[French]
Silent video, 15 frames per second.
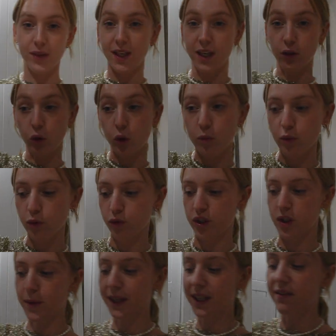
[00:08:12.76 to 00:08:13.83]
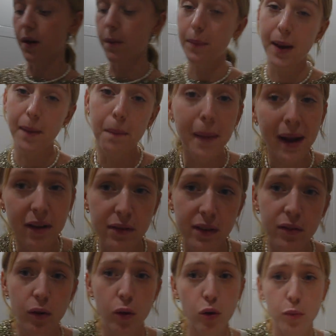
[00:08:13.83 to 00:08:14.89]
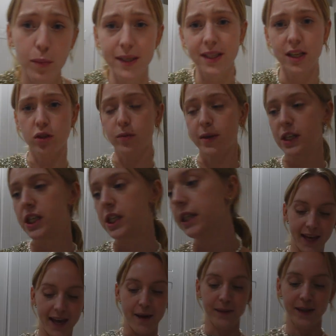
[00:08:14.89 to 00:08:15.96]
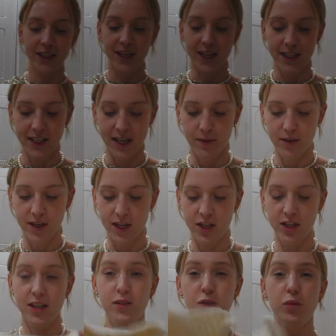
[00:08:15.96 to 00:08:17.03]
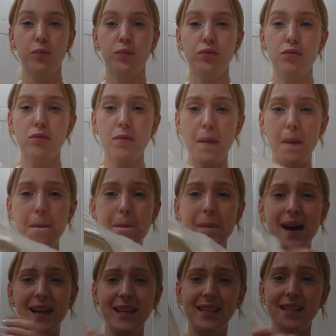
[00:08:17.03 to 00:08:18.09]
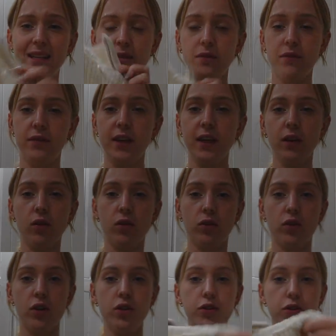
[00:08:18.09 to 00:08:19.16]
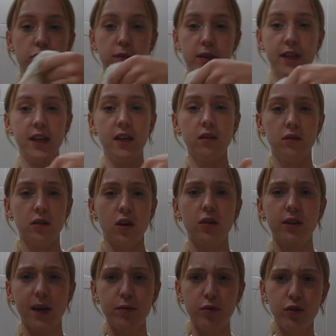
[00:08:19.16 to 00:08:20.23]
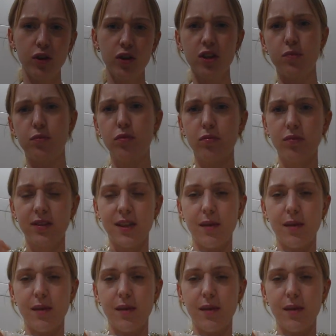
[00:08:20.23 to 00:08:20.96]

il est trop beau donc j'espère qu'il va pas mal vivre le passage en machine. Et après chez H&M j'ai acheté ce pull magnifique en col cheminée, col camionneur je sais plus comment ça